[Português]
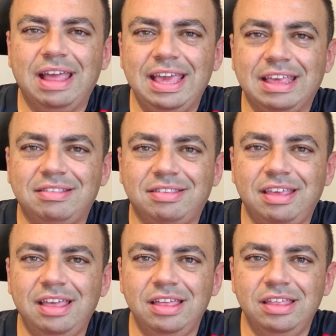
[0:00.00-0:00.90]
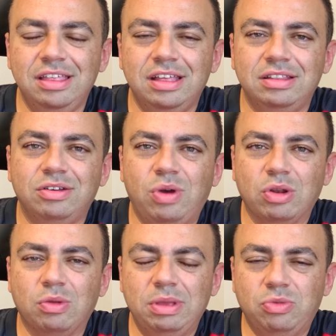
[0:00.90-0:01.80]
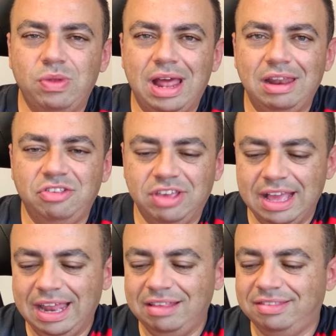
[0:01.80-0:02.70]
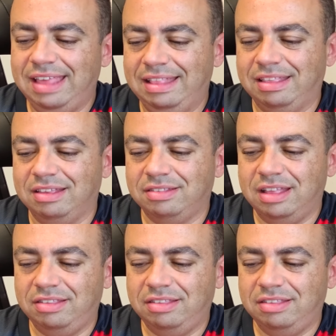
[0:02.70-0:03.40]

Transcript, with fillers: da EQC, do Argument Reality, que é aquelas setas, né?